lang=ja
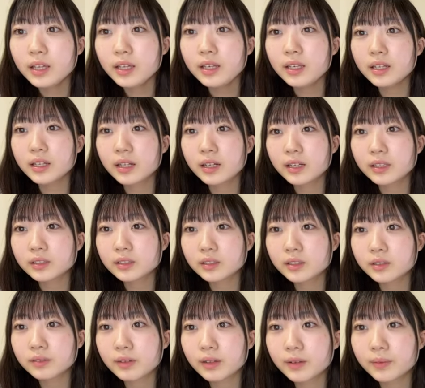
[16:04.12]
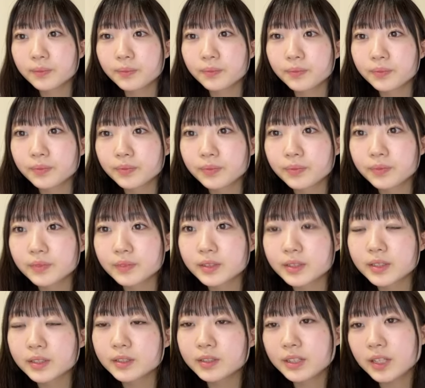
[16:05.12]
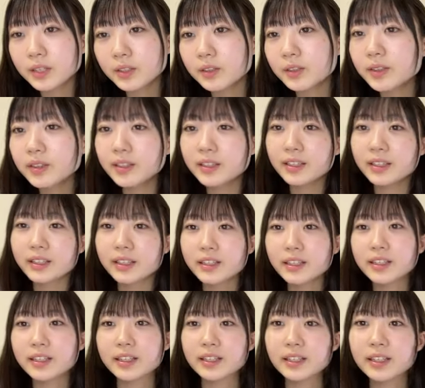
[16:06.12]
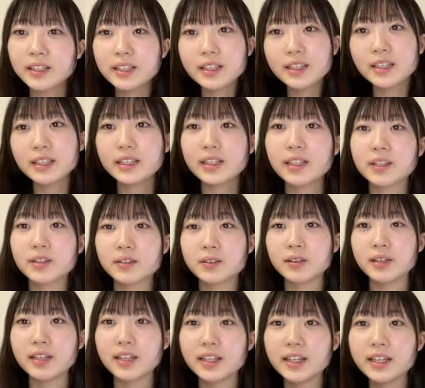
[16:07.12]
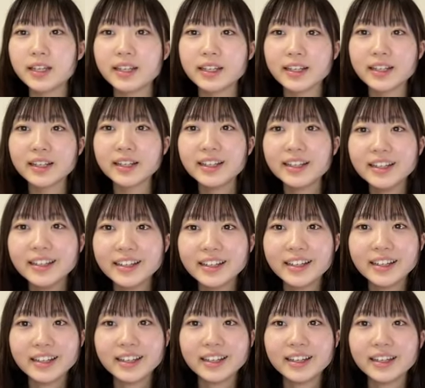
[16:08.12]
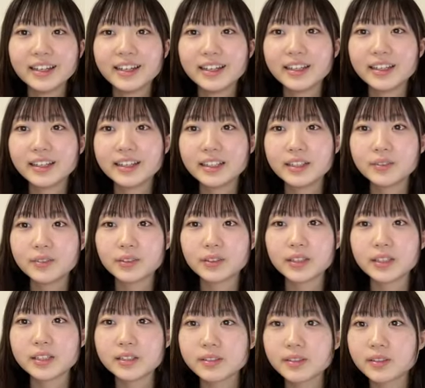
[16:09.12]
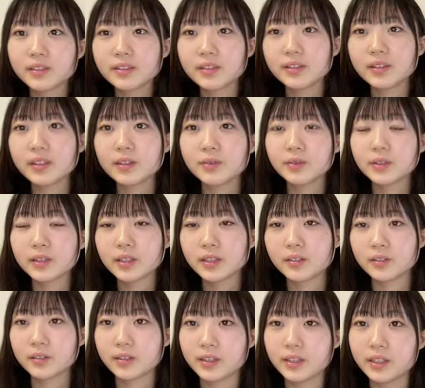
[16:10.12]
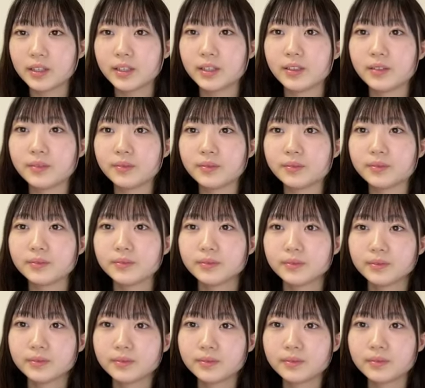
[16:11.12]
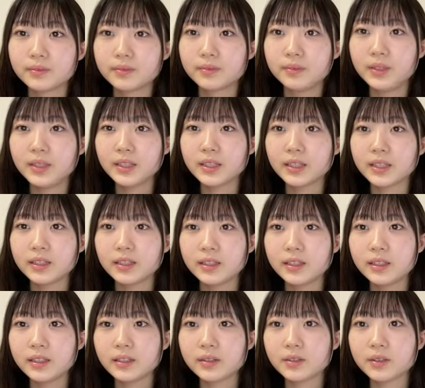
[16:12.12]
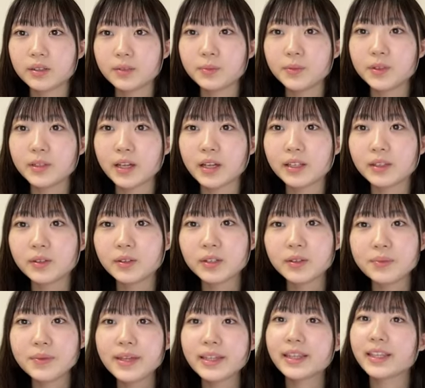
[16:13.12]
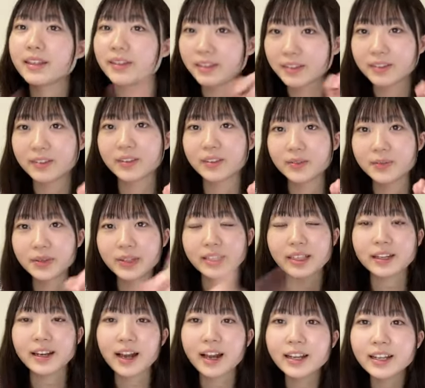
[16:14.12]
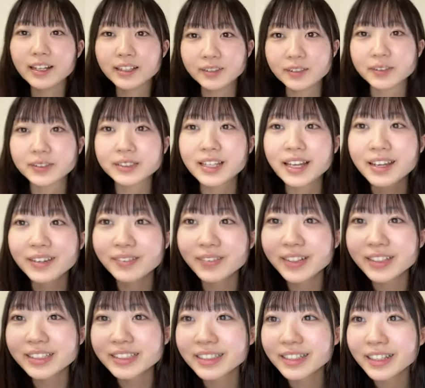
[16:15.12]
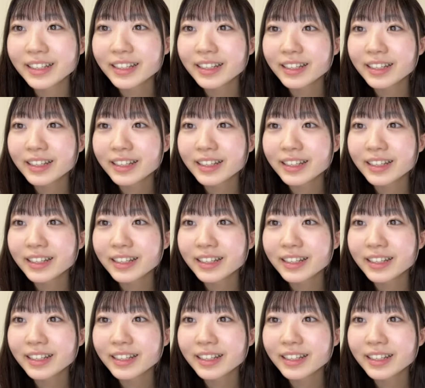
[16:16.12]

いいなそれはちゃんとやって聞いてたとは言えないんだでも私は本当に眠くなるのが嫌でみーたんにときもあときめいてるときめいてるありがとうございます